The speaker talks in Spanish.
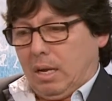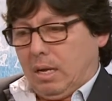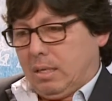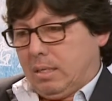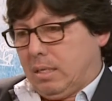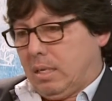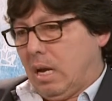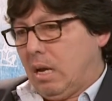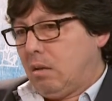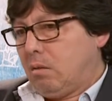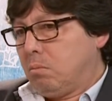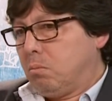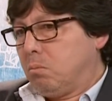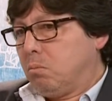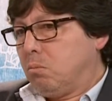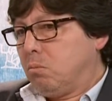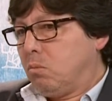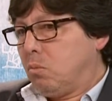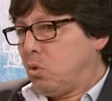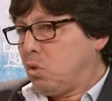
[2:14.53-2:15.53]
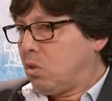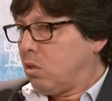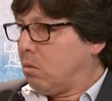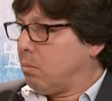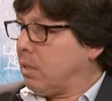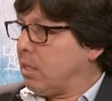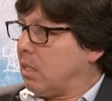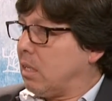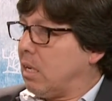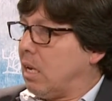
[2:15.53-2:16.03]
Y hay mucho
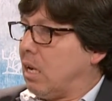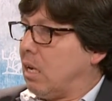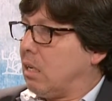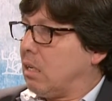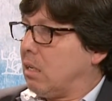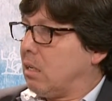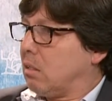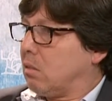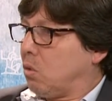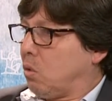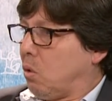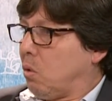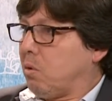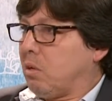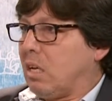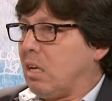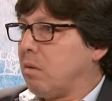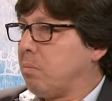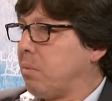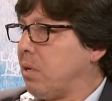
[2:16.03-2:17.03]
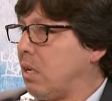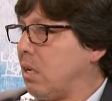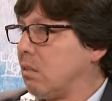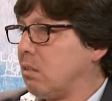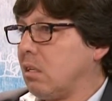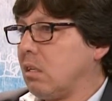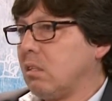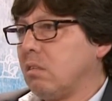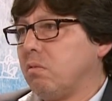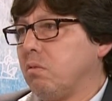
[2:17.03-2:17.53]
material que todavía espera
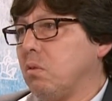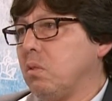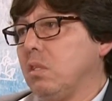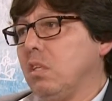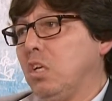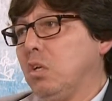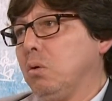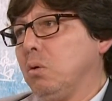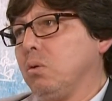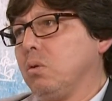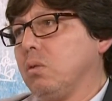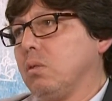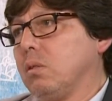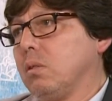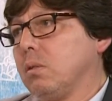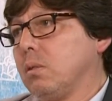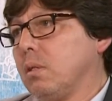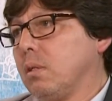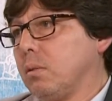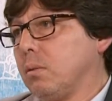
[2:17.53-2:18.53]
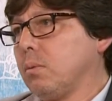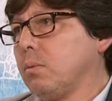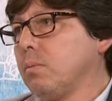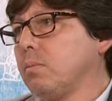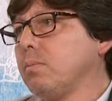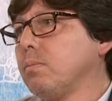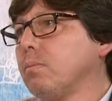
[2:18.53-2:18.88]
ser difundido. ¿no? Ahora, él